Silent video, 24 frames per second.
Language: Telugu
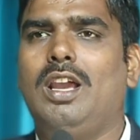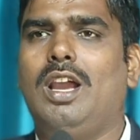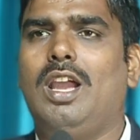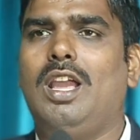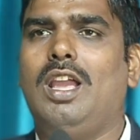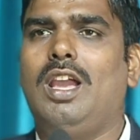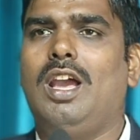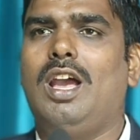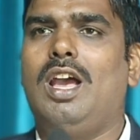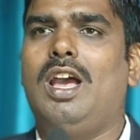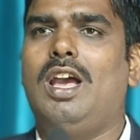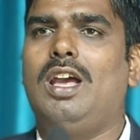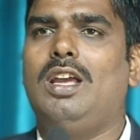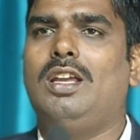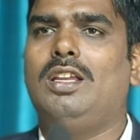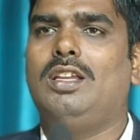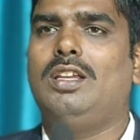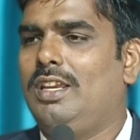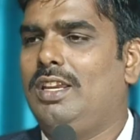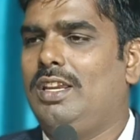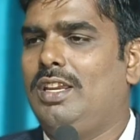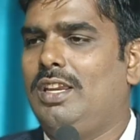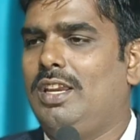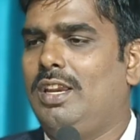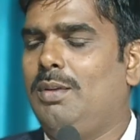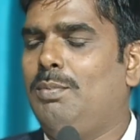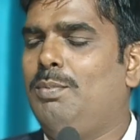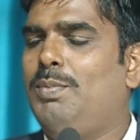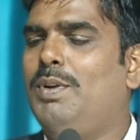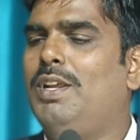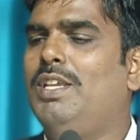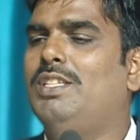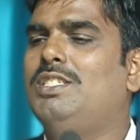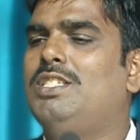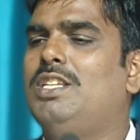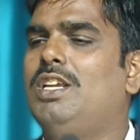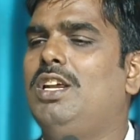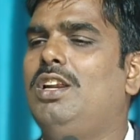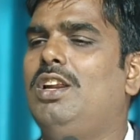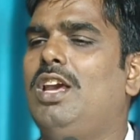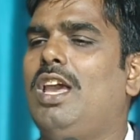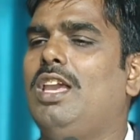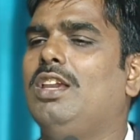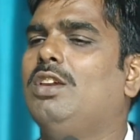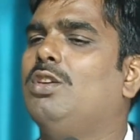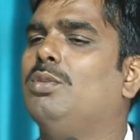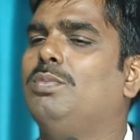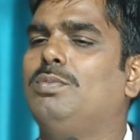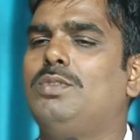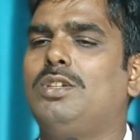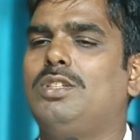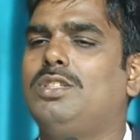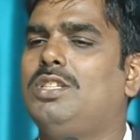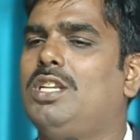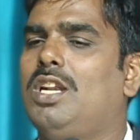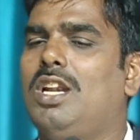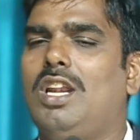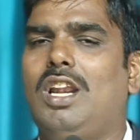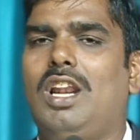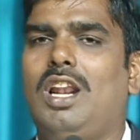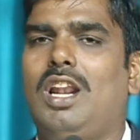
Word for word: అయ్యా హెబ్రి స్త్రీలు ఐగుప్తు స్త్రీల